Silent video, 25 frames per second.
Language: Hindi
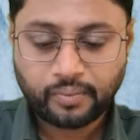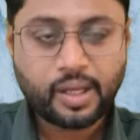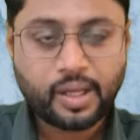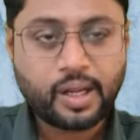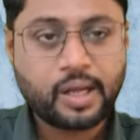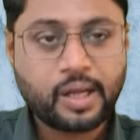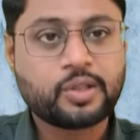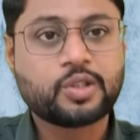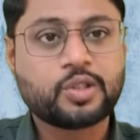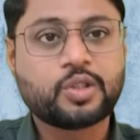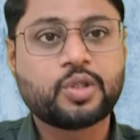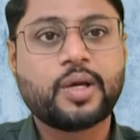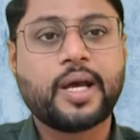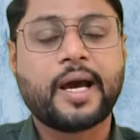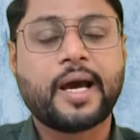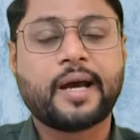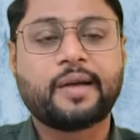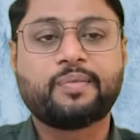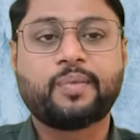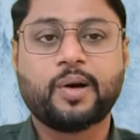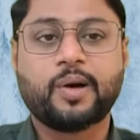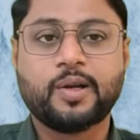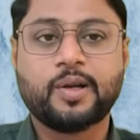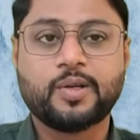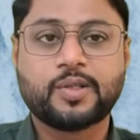तो जो एयर
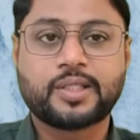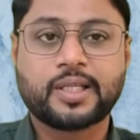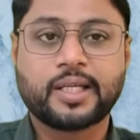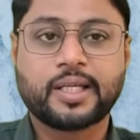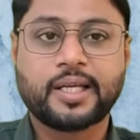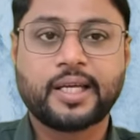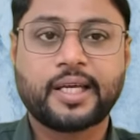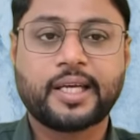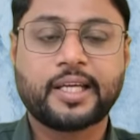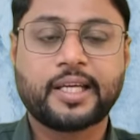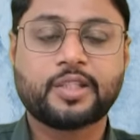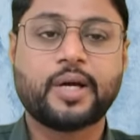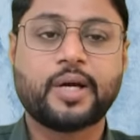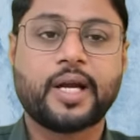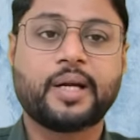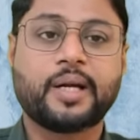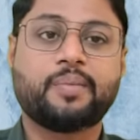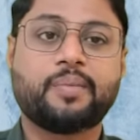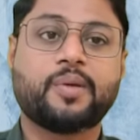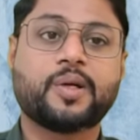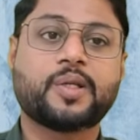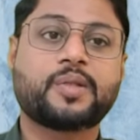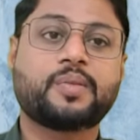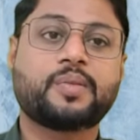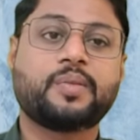पॉल्यूशन है कि जो
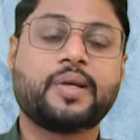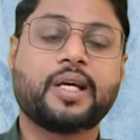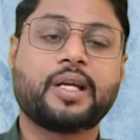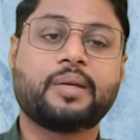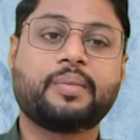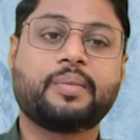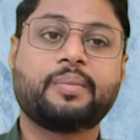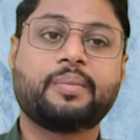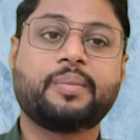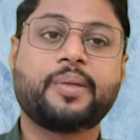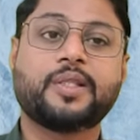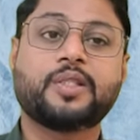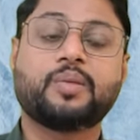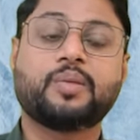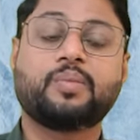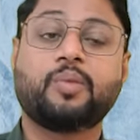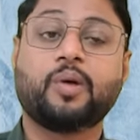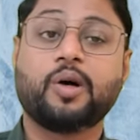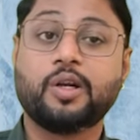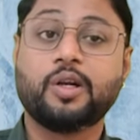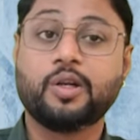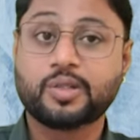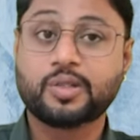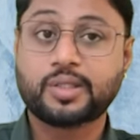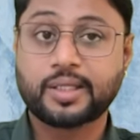एटमोसफियर में भी जो
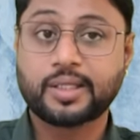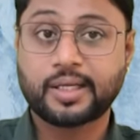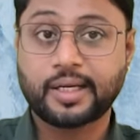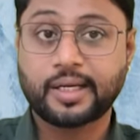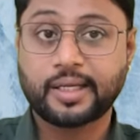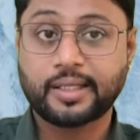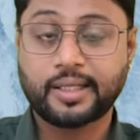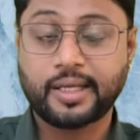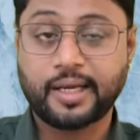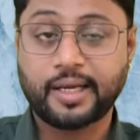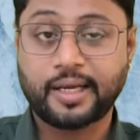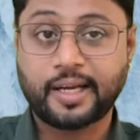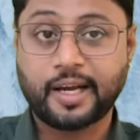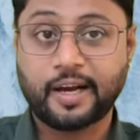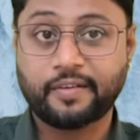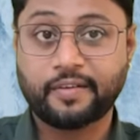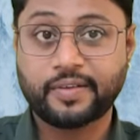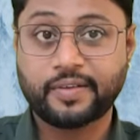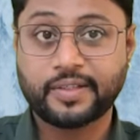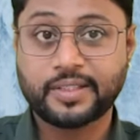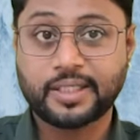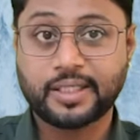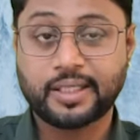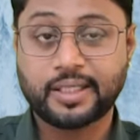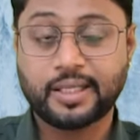पॉल्यूशन रहता है
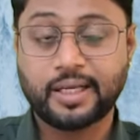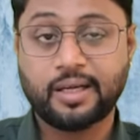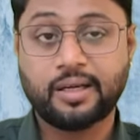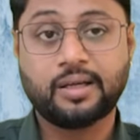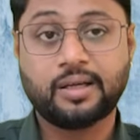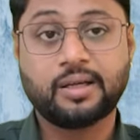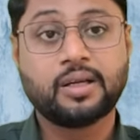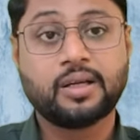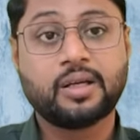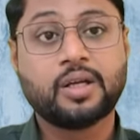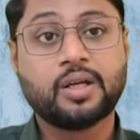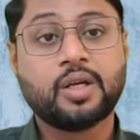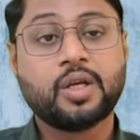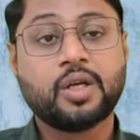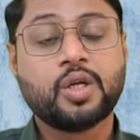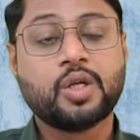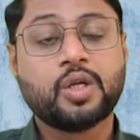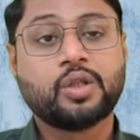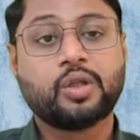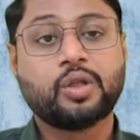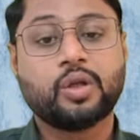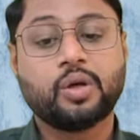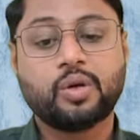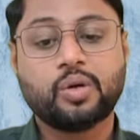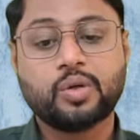काफ़ी ज़्यादा
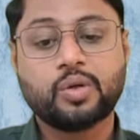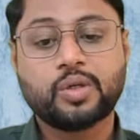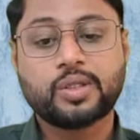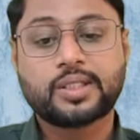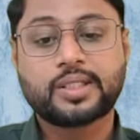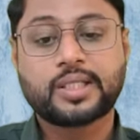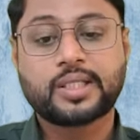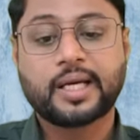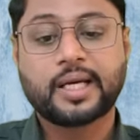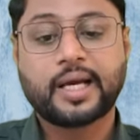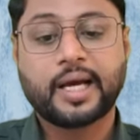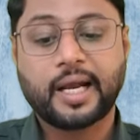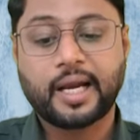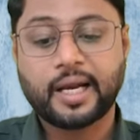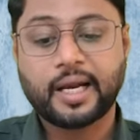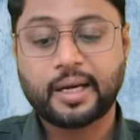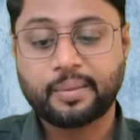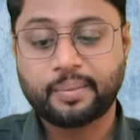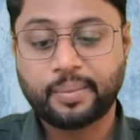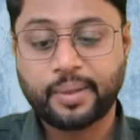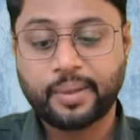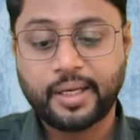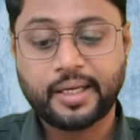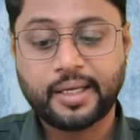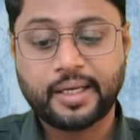तो उसके कारण
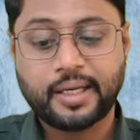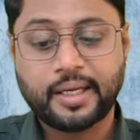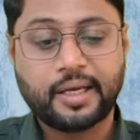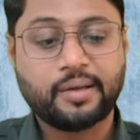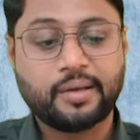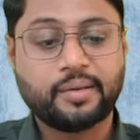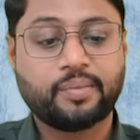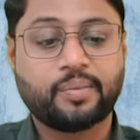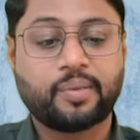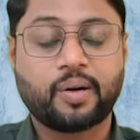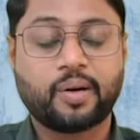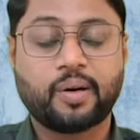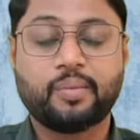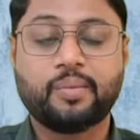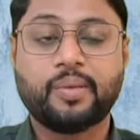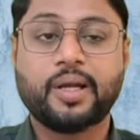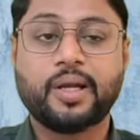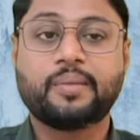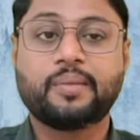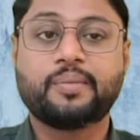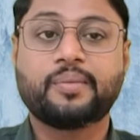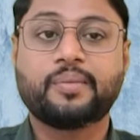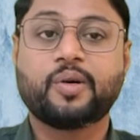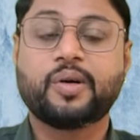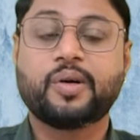भी ये
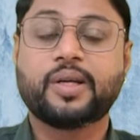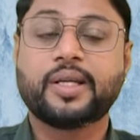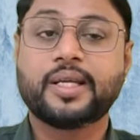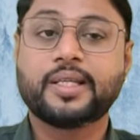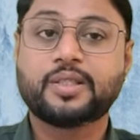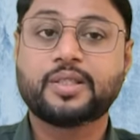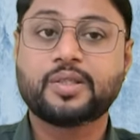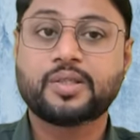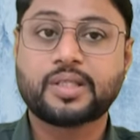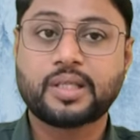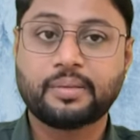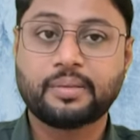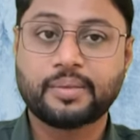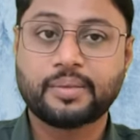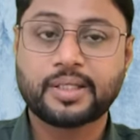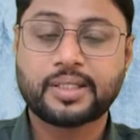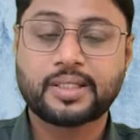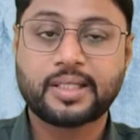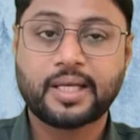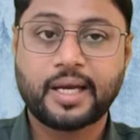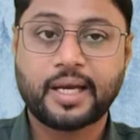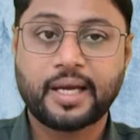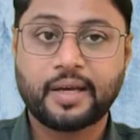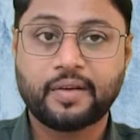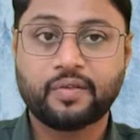प्रॉब्लम और ये जो
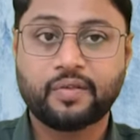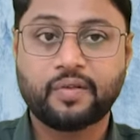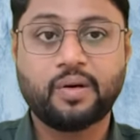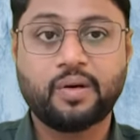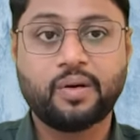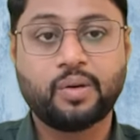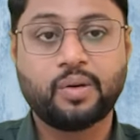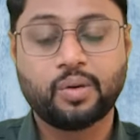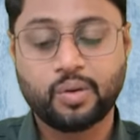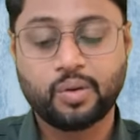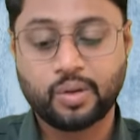समस्या है वो हो